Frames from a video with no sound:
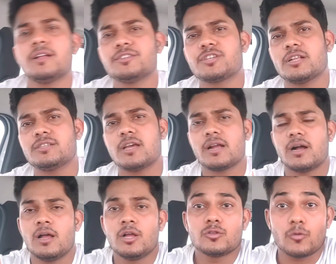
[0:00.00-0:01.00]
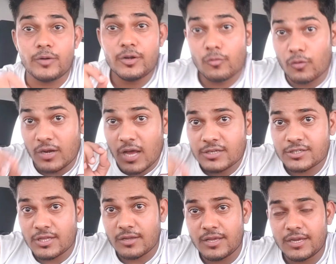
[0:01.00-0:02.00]
चल जाएगा तो वीडियो को लास्ट
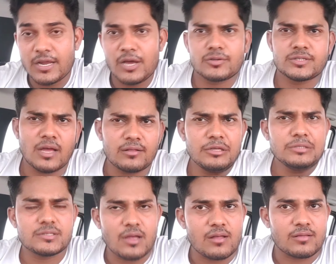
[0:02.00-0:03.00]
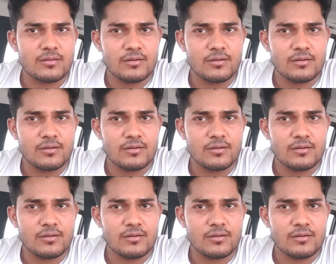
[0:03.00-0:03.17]
तक देखना है और साथ ही साथ